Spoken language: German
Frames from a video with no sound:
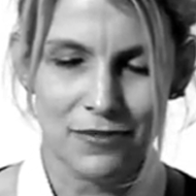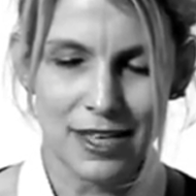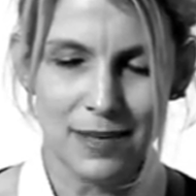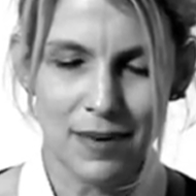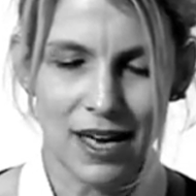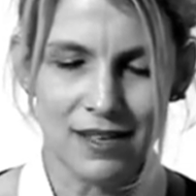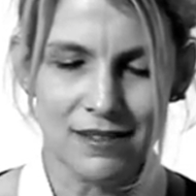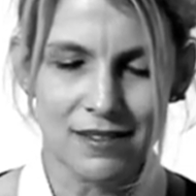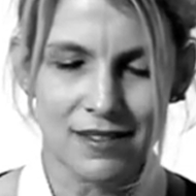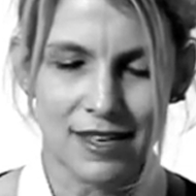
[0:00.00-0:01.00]
Für
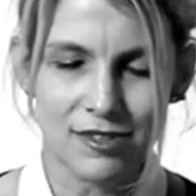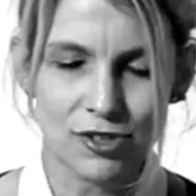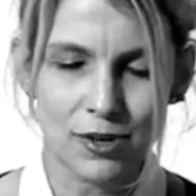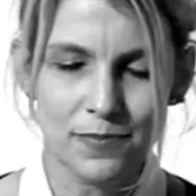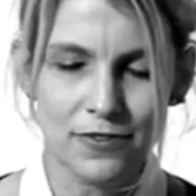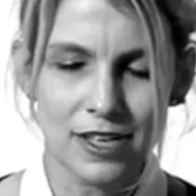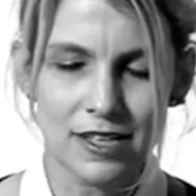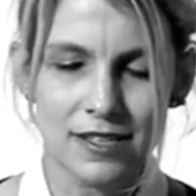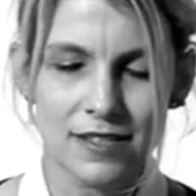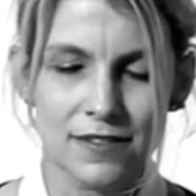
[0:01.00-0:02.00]
Kipphardt, seinen
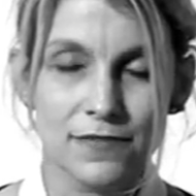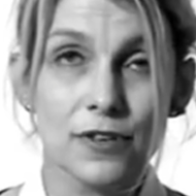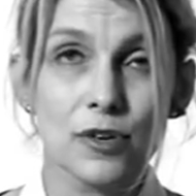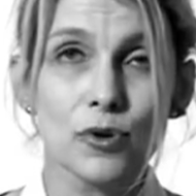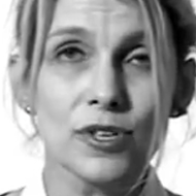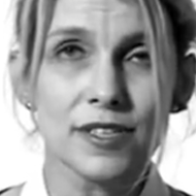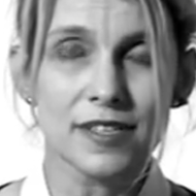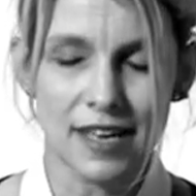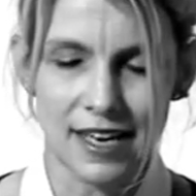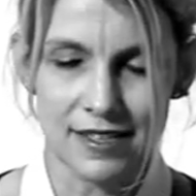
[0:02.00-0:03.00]
Schöpfer, ist
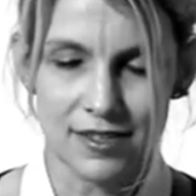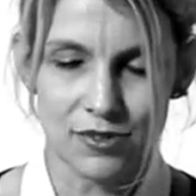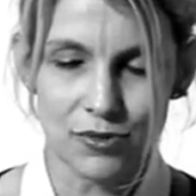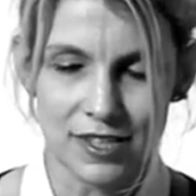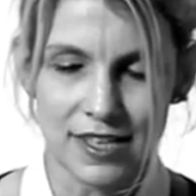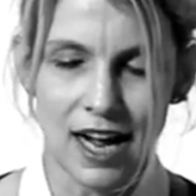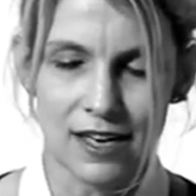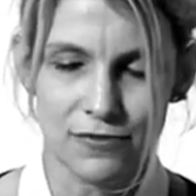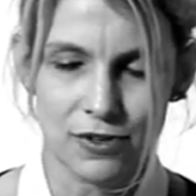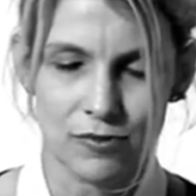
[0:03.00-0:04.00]
Verrücktsein
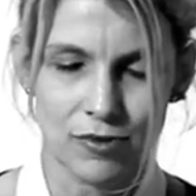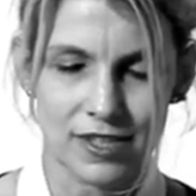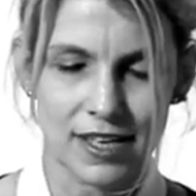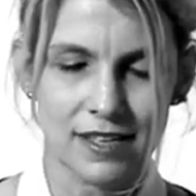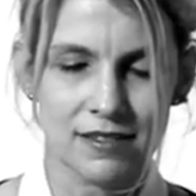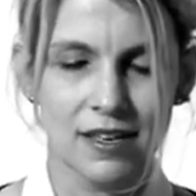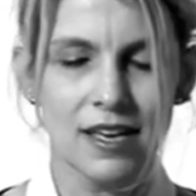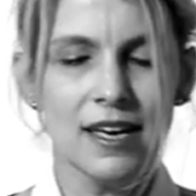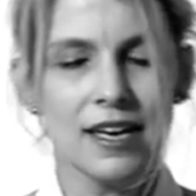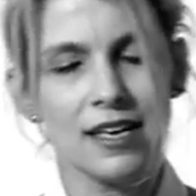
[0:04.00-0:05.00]
sozial verursacht.
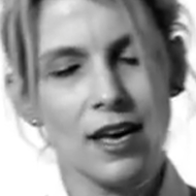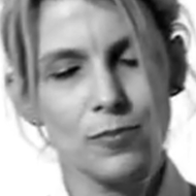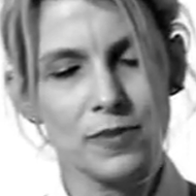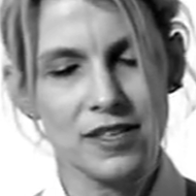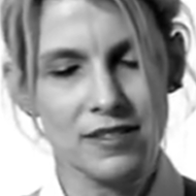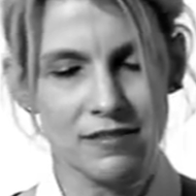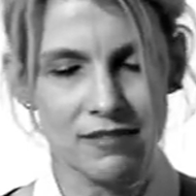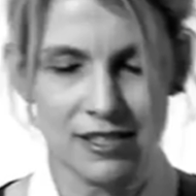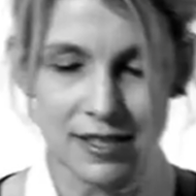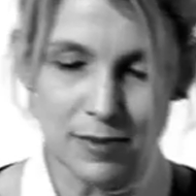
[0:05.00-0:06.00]
Er glaubt, dass
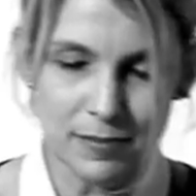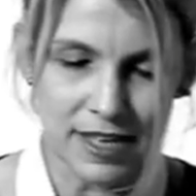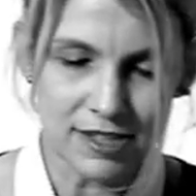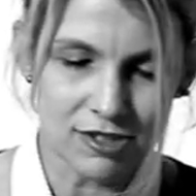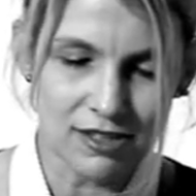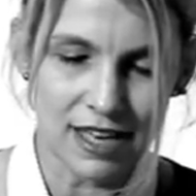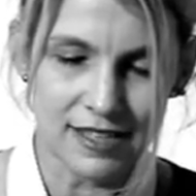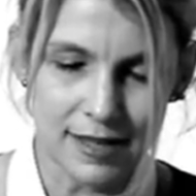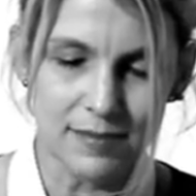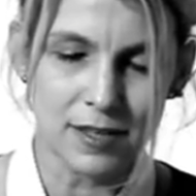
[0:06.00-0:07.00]
sensible Menschen
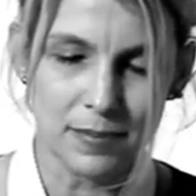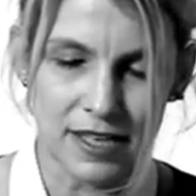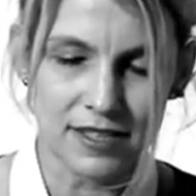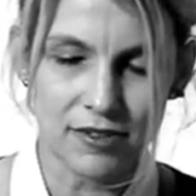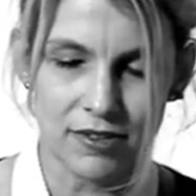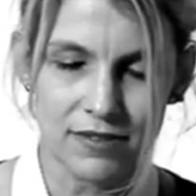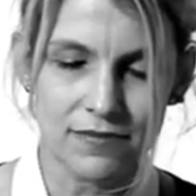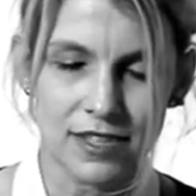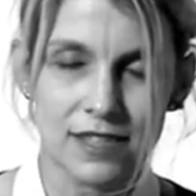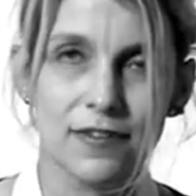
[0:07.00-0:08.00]
an dem zerbrechen
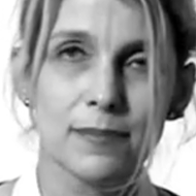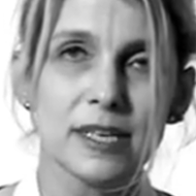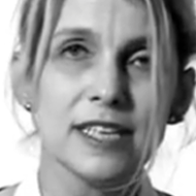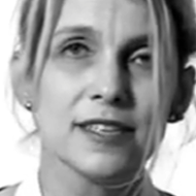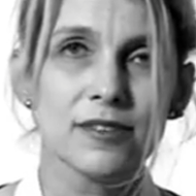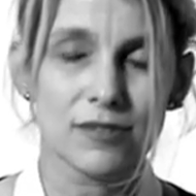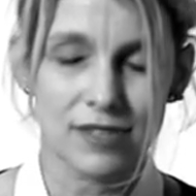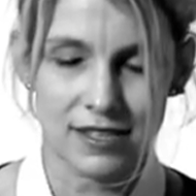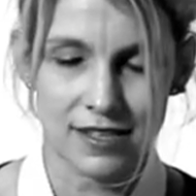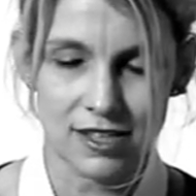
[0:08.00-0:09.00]
können, was Familie
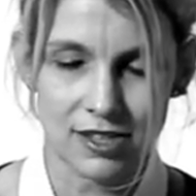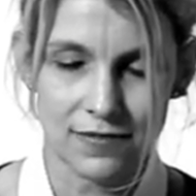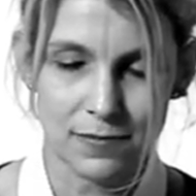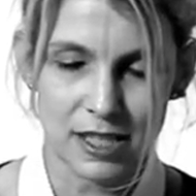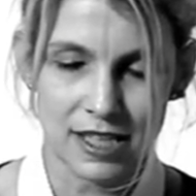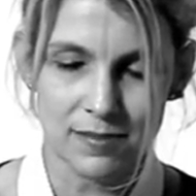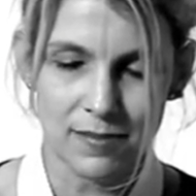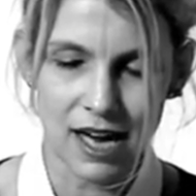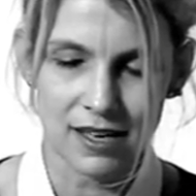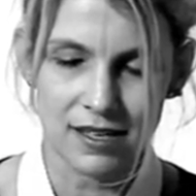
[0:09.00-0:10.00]
und Gesellschaft mit ihnen
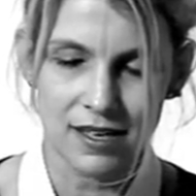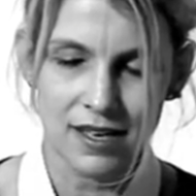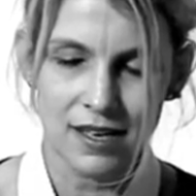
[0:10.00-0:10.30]
machen.